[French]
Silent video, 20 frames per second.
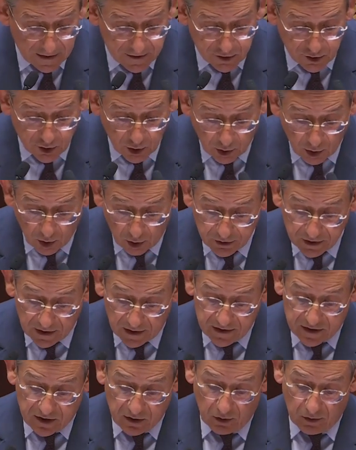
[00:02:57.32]
La
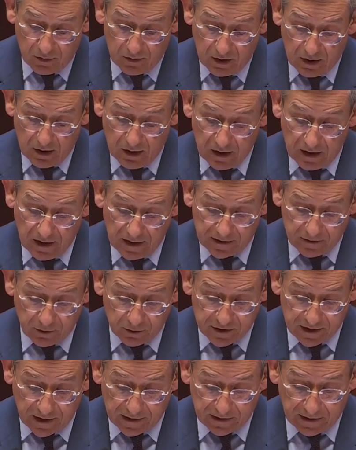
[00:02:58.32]
seconde raison est
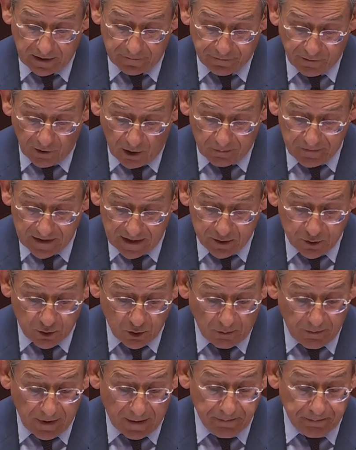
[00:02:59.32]
que cette réforme
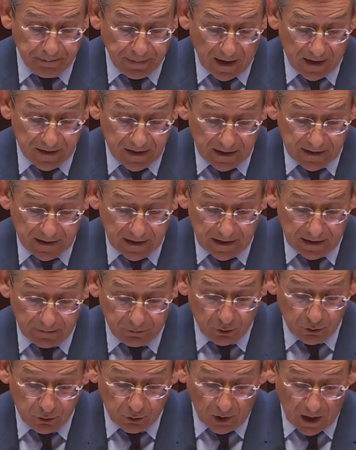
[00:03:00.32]
n'assure même pas un
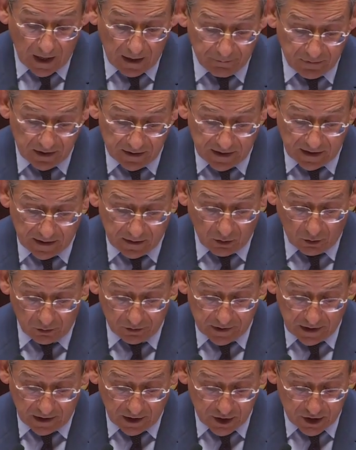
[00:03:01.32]
équilibre durable des
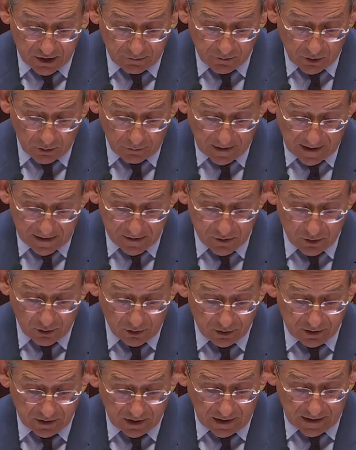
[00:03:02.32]
comptes des régimes de base
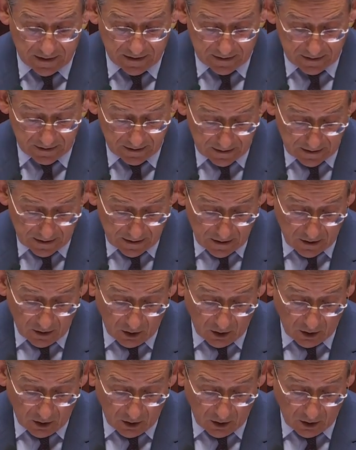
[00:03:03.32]
de retraite.